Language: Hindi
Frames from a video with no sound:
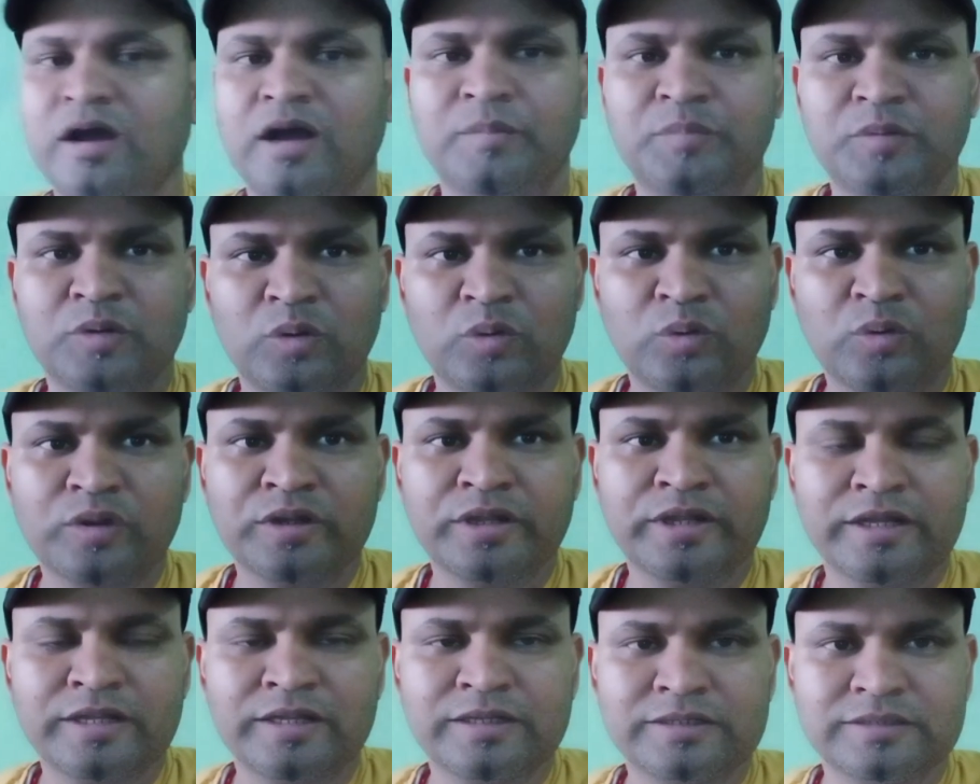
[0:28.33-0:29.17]
हम लोगों
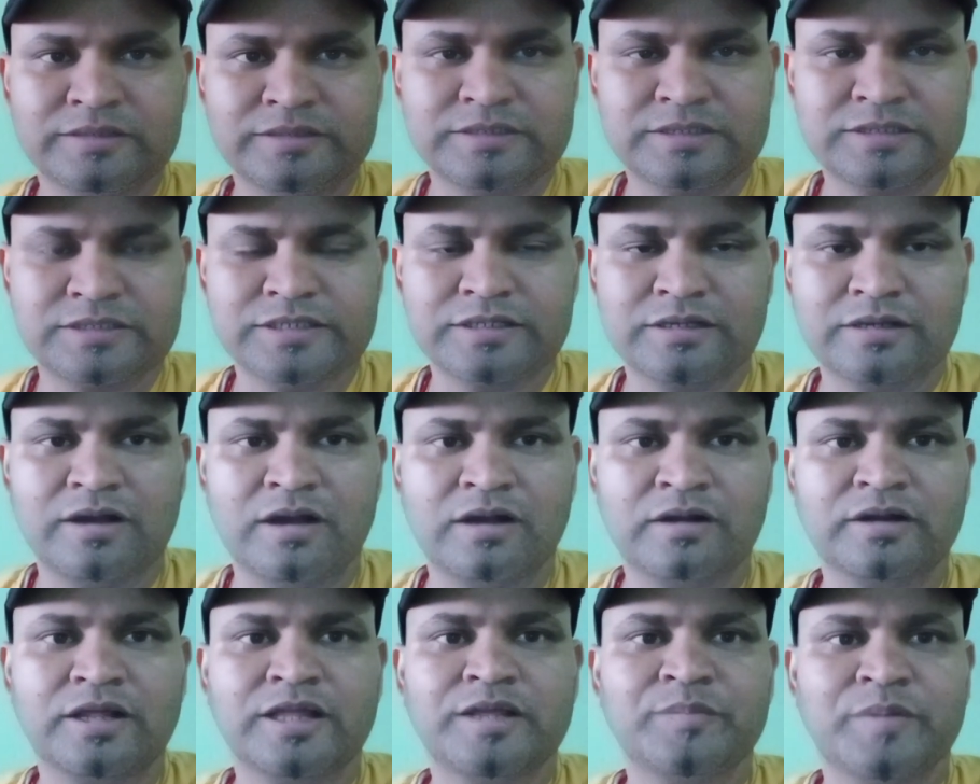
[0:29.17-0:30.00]
ने डिस्ट्रिक्ट
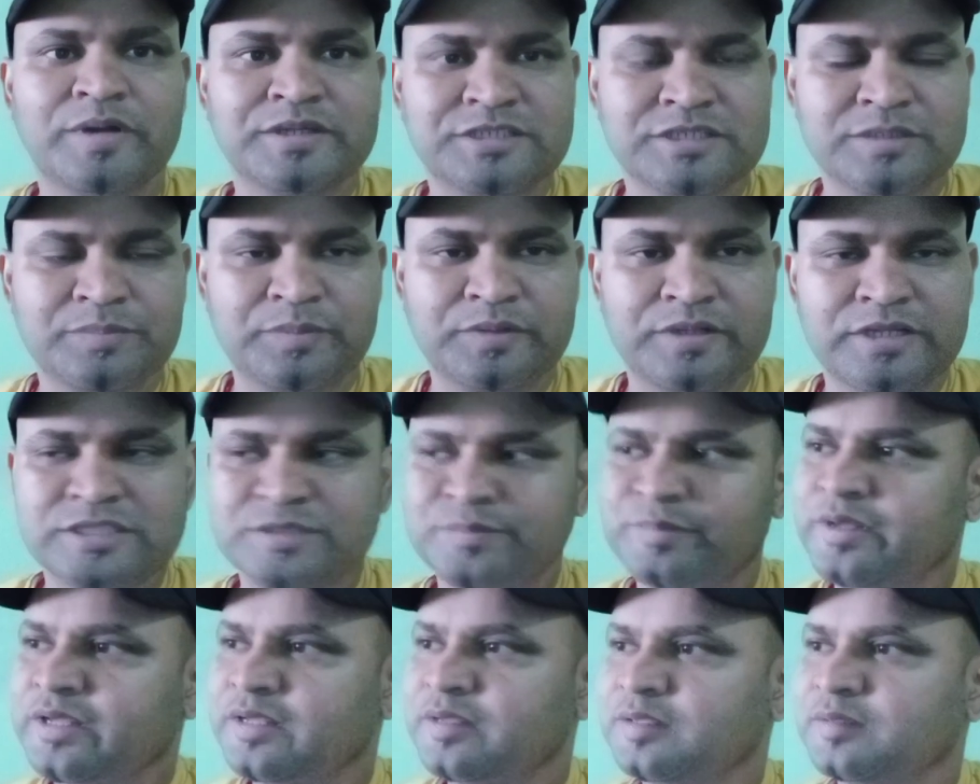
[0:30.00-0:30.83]
कांगड़ा हिमाचल प्रदेश
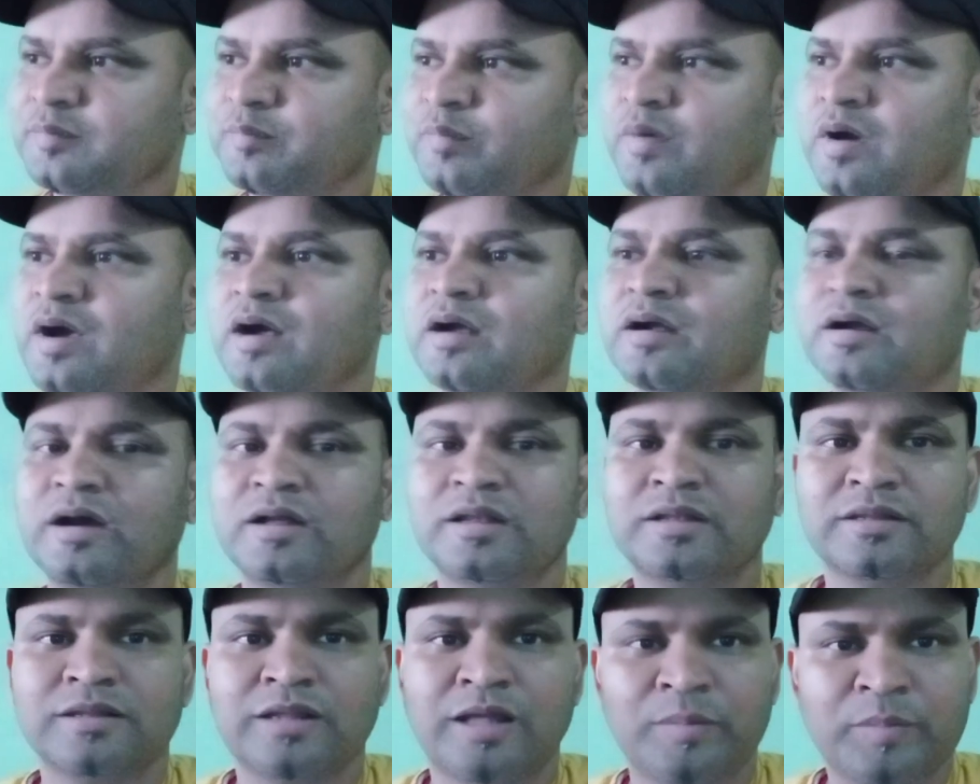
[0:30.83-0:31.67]
में
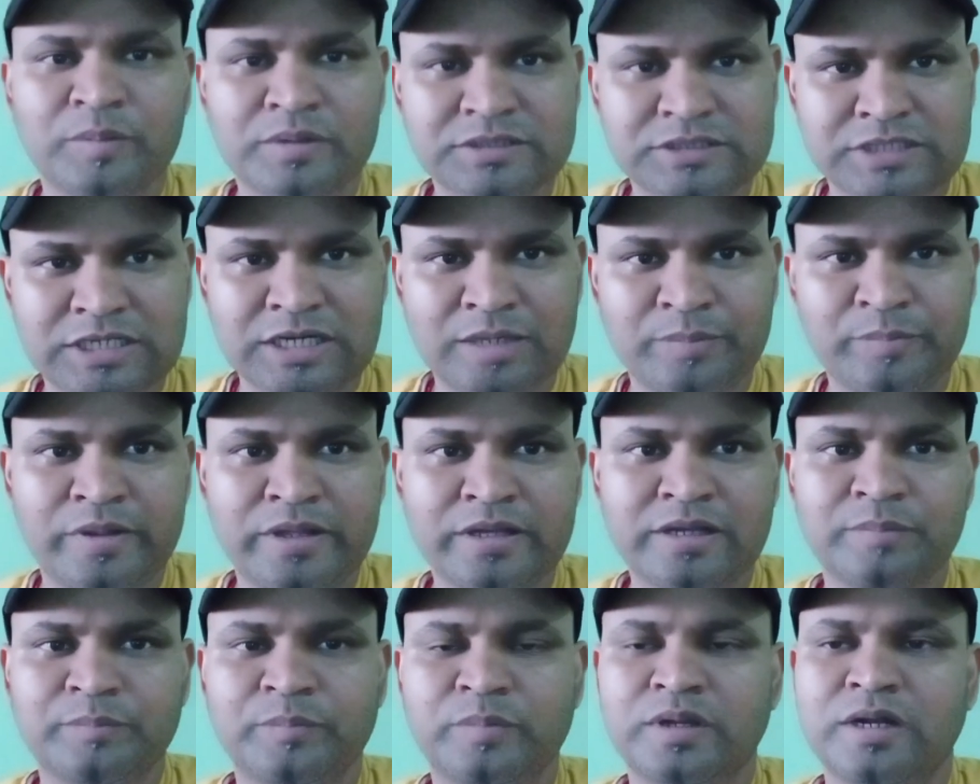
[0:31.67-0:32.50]
महाकाल नामक जगह में
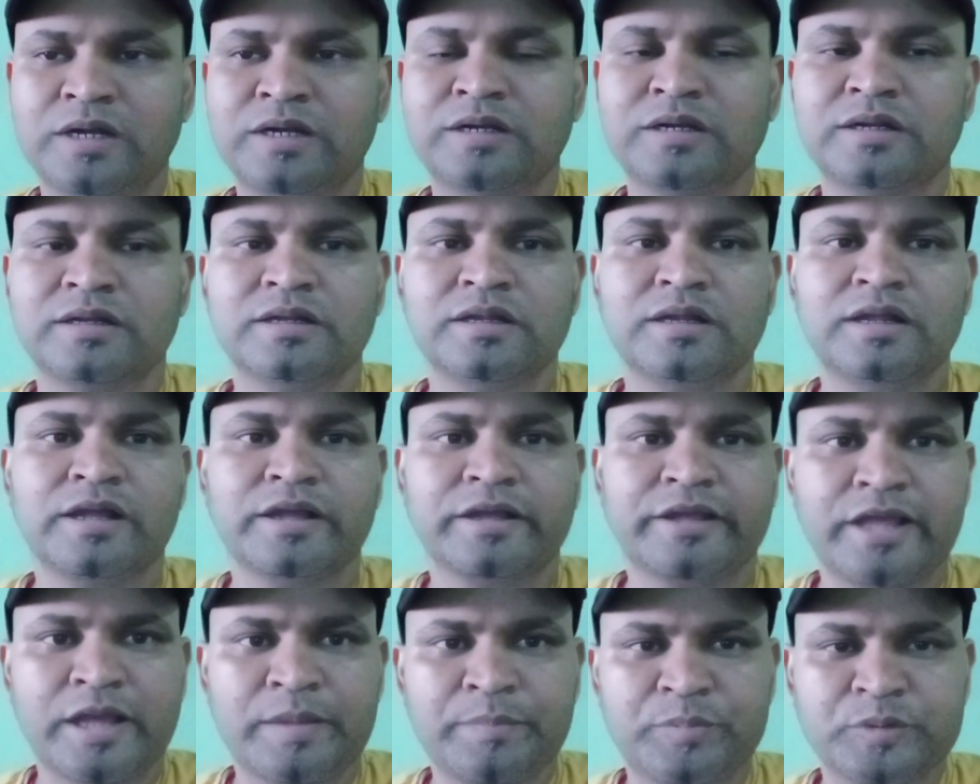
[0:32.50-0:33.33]
एक ब्लड
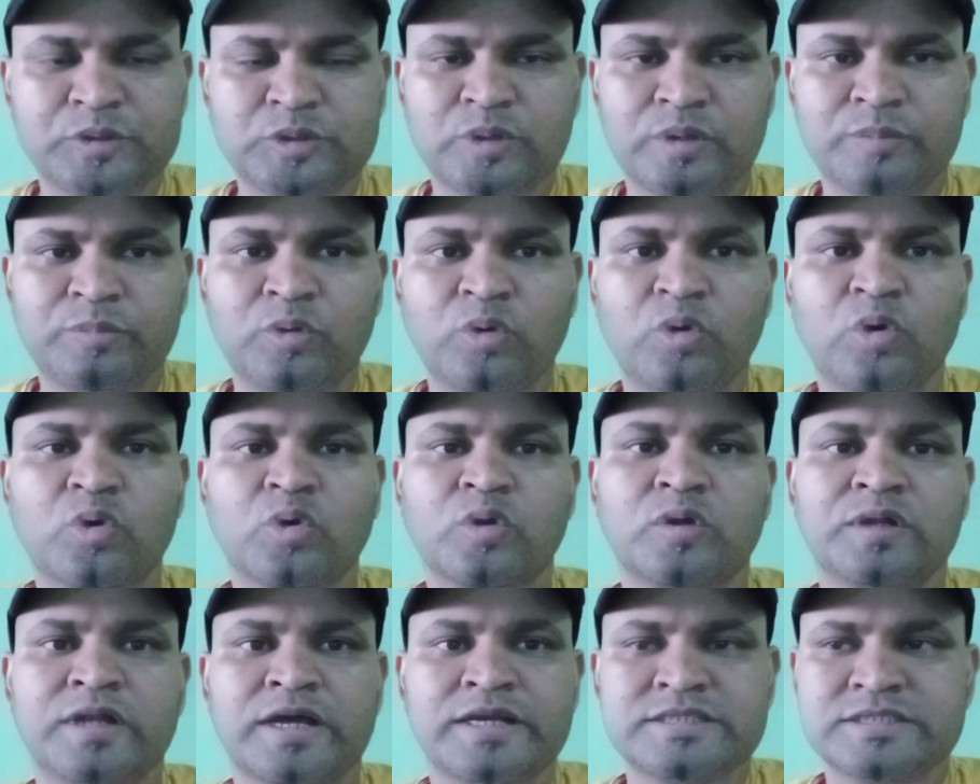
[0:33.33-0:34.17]
कैंप जो है वो
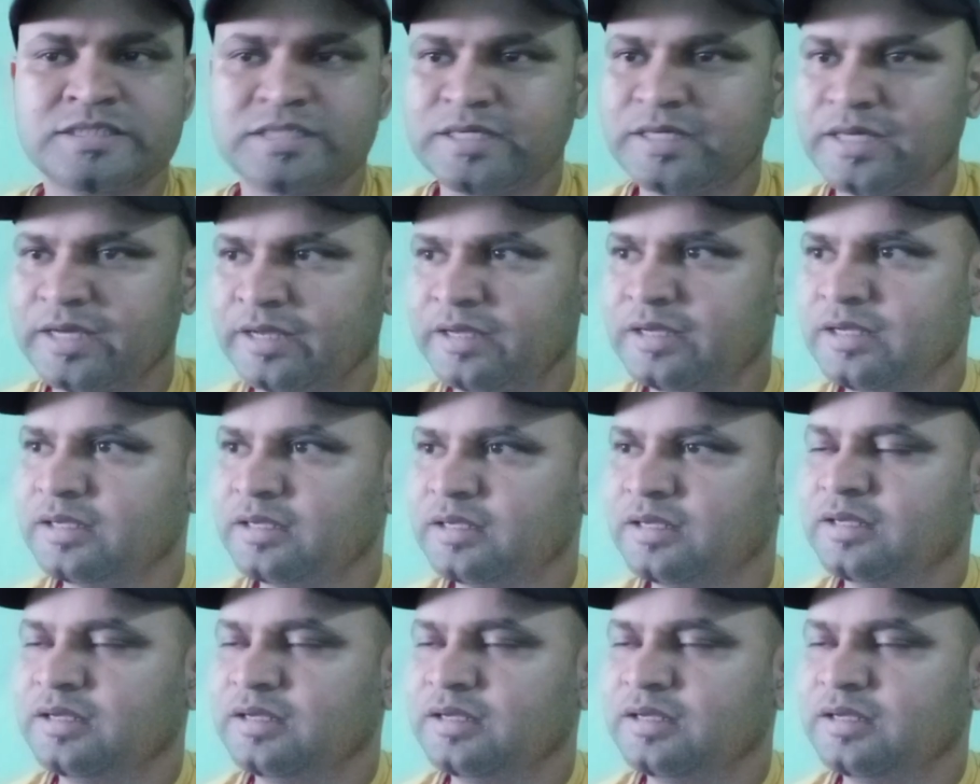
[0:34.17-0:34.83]
ऑर्गेनाइज किया है